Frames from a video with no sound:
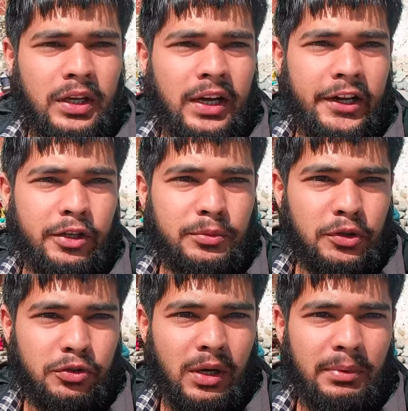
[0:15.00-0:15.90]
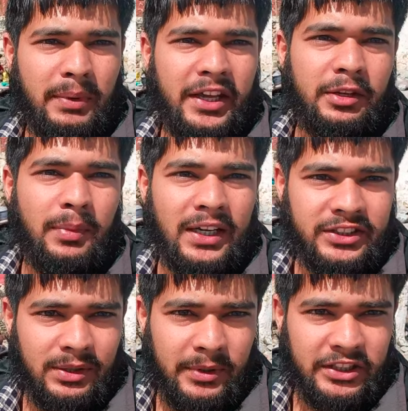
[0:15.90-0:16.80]
हरिओम दोस्तों अभी मैं हिमाचल
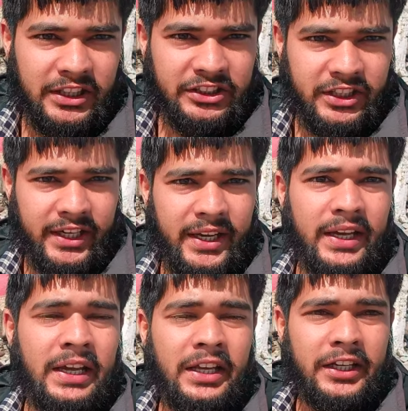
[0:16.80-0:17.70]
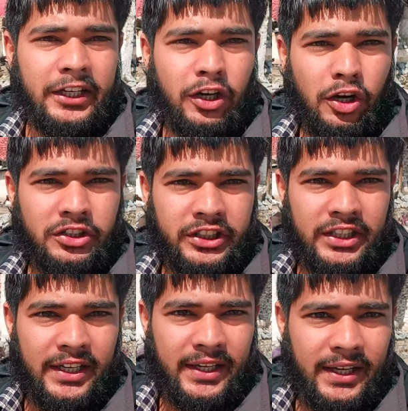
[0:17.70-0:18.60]
प्रदेश के किन्नौर ज़िले
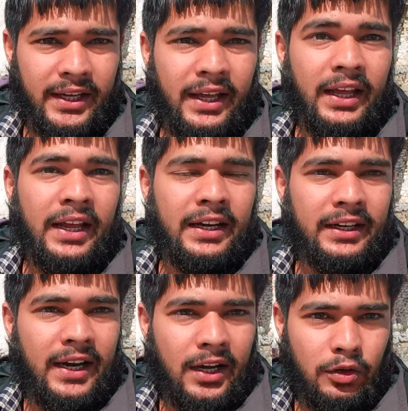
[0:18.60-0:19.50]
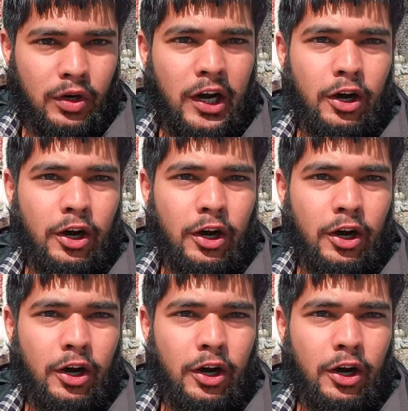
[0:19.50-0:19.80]
के नाको गांव